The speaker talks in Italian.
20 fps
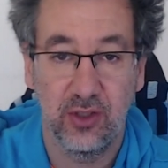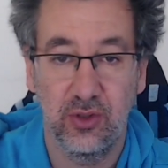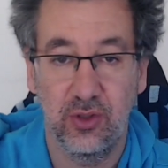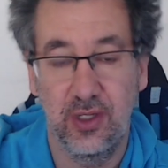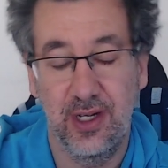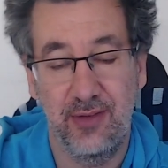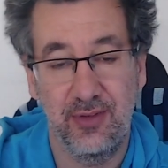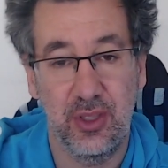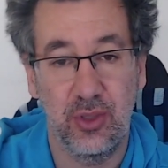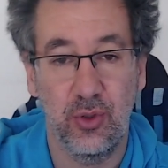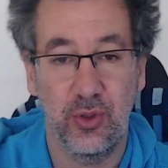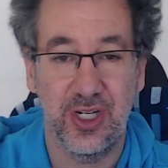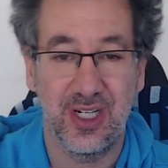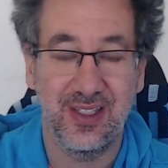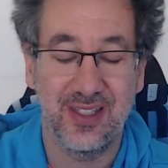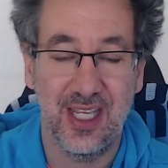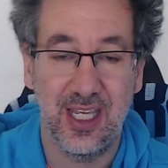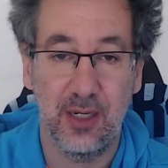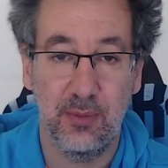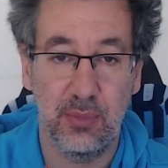la vittoria al
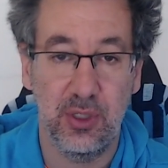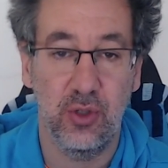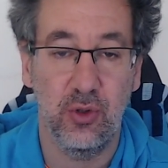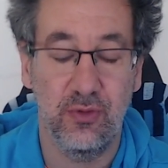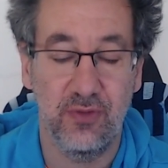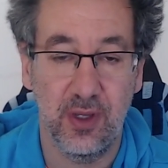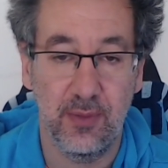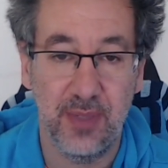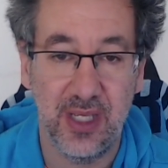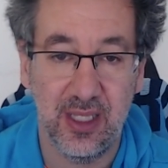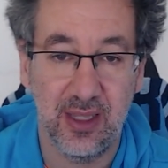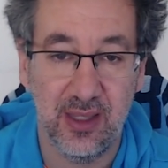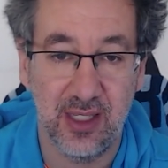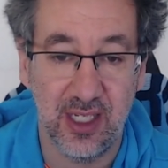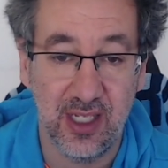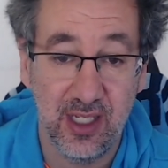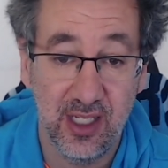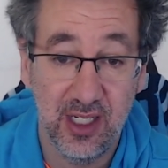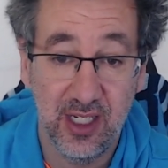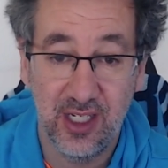derby ovviamente
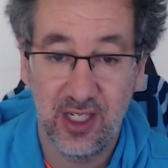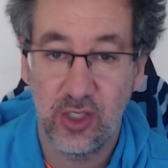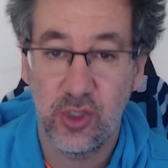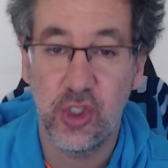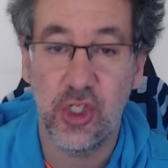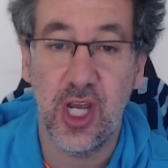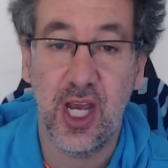ci